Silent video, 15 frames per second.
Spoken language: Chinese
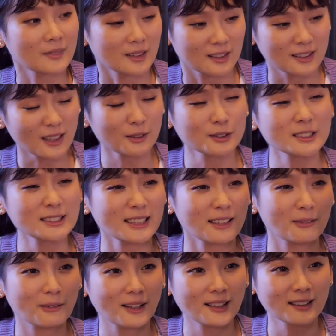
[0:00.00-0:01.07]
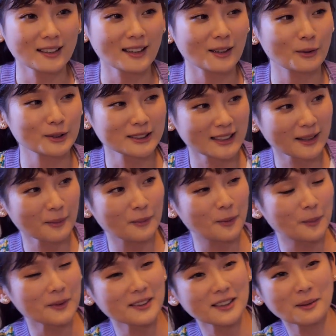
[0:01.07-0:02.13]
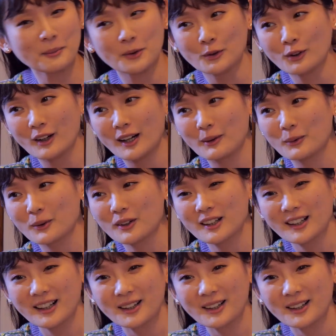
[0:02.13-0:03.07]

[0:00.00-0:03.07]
你知道我讲完了，我现在我不能那么快，我